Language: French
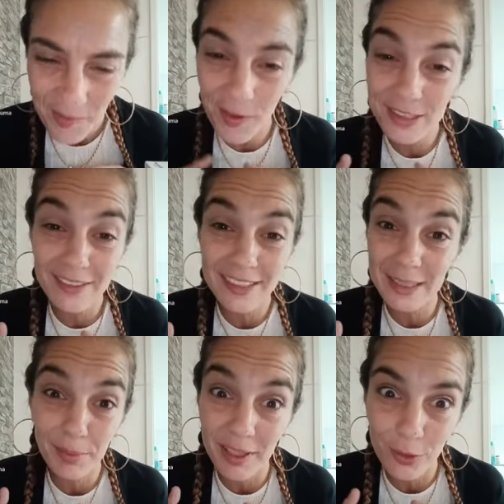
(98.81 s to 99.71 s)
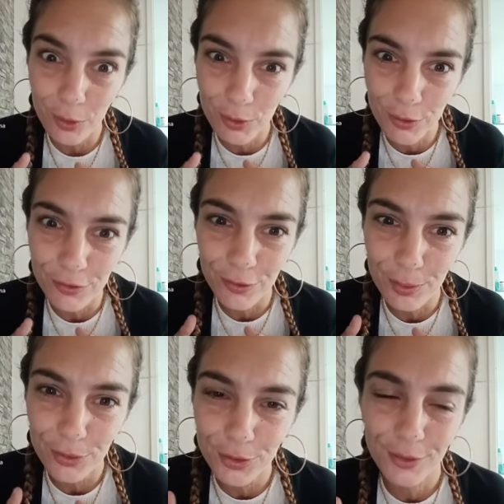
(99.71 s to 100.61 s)
bon, ça va, c'est pas un truc de ouf non
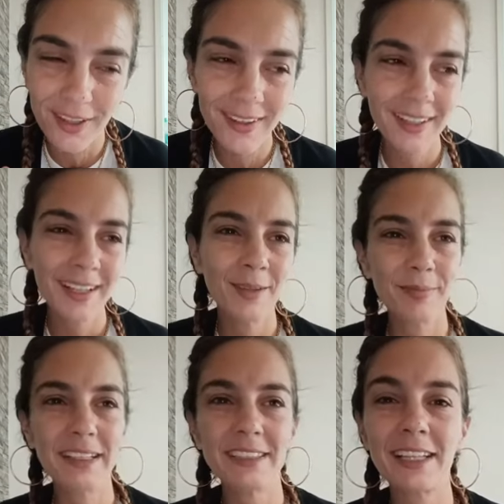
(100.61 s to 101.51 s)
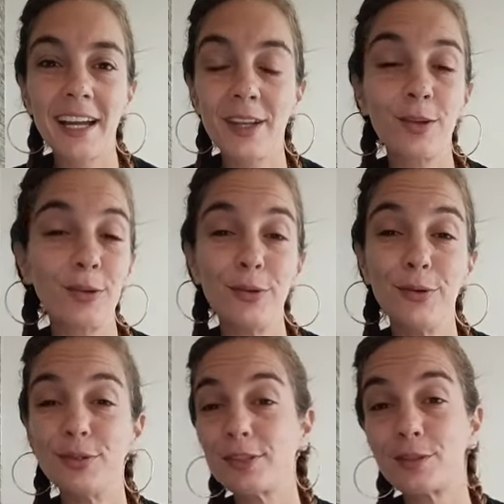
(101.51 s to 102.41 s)
plus, tu vois. Mais c'est vrai que
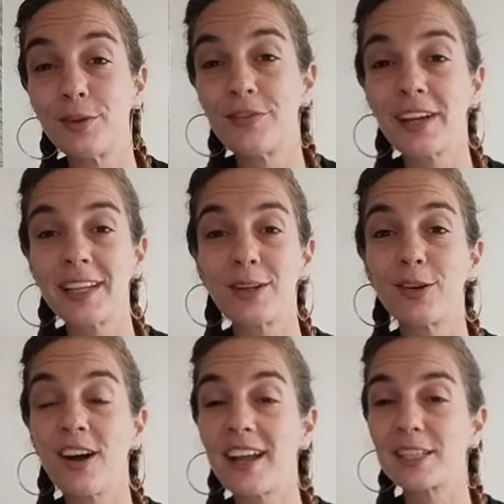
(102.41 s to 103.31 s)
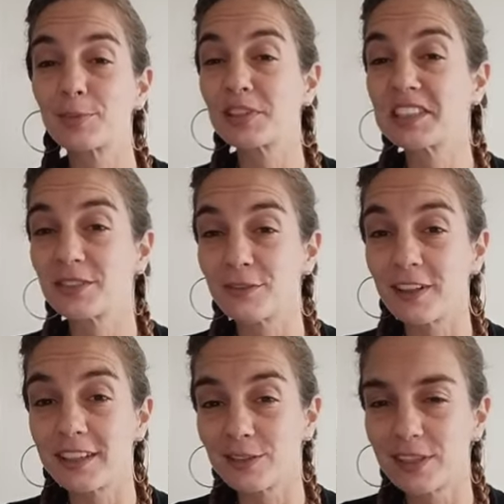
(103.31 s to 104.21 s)
le, si tu veux faire des coloriages pour tes enfants
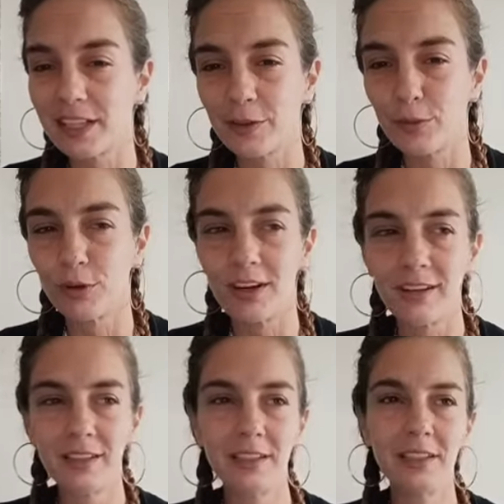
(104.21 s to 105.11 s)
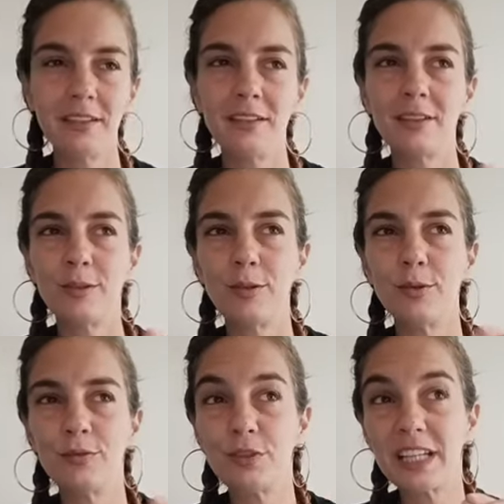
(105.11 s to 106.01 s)
avec du crayon bois,
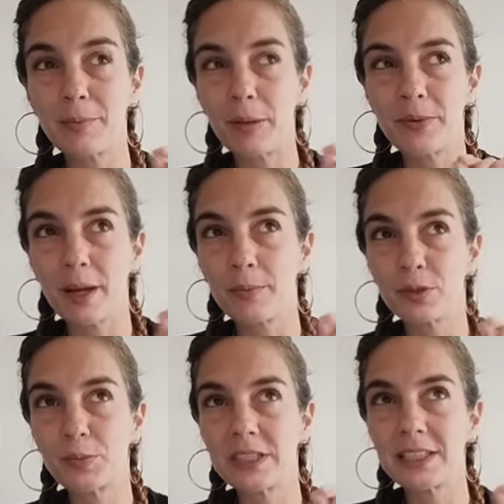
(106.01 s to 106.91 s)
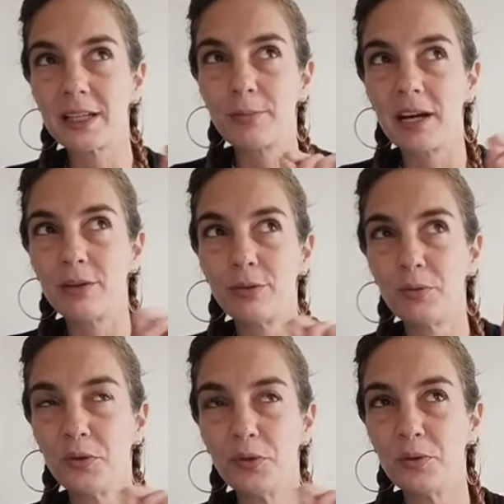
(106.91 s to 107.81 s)
le, vu que c'est un papier un peu spécial, bah le,
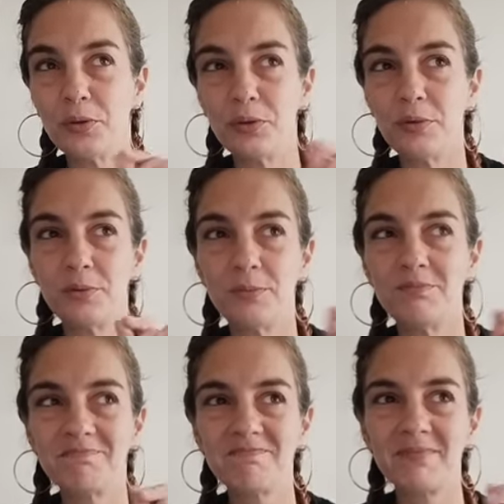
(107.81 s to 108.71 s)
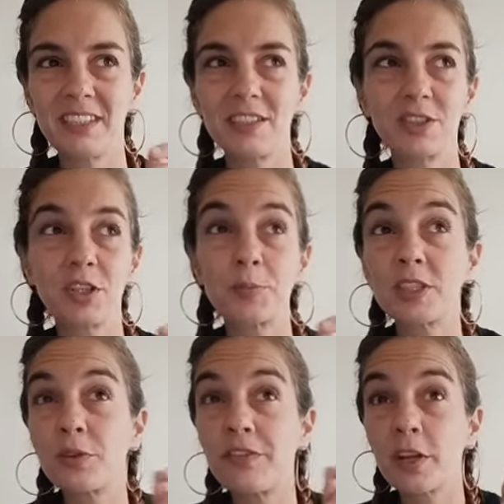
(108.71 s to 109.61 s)
le, genre je sais pas,
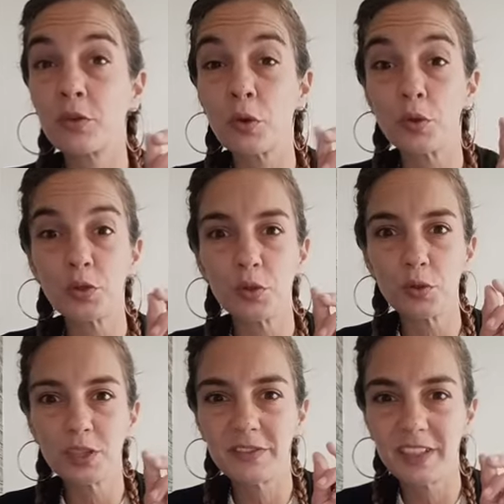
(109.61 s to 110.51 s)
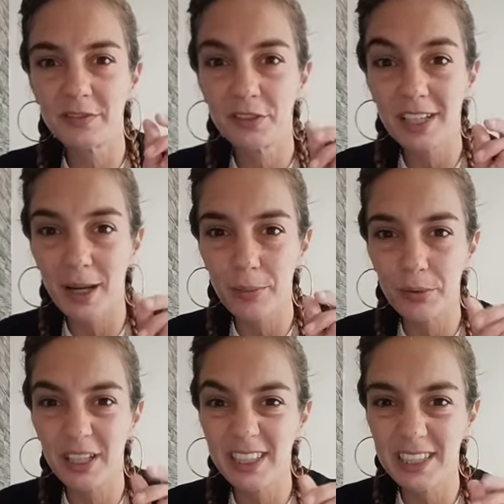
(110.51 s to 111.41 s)
tu vas faire du rose, le rose il va devenir un peu
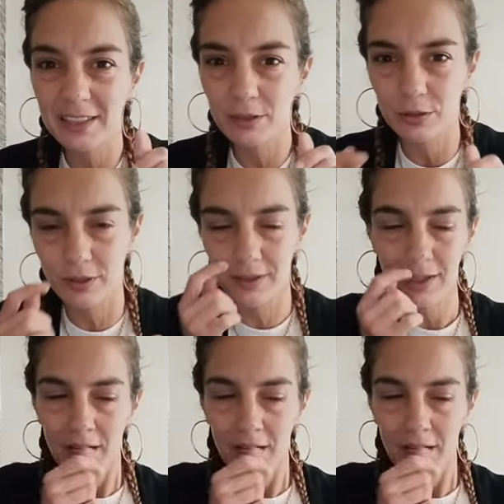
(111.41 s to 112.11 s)
grisâtre, tu vois.